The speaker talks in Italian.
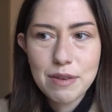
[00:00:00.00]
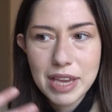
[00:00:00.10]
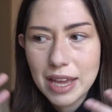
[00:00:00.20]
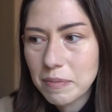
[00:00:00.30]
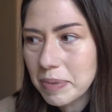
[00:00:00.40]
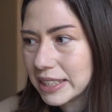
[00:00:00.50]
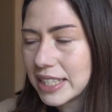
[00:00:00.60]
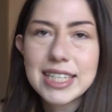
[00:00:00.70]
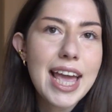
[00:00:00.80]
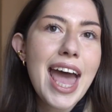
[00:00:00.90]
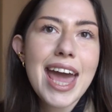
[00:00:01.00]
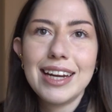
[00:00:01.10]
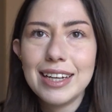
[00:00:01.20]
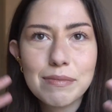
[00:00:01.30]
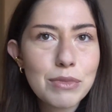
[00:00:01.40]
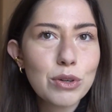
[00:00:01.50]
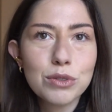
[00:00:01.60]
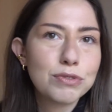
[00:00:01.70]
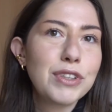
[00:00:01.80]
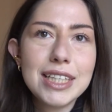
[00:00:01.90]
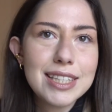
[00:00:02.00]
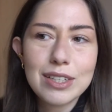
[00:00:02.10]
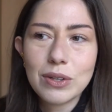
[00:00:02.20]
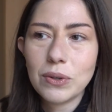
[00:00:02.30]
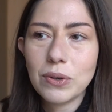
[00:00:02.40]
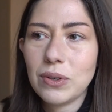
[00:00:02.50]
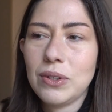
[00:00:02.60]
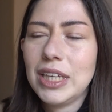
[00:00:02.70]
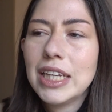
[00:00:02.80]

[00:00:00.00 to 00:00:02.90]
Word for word: i miei pensieri, il mio fisico,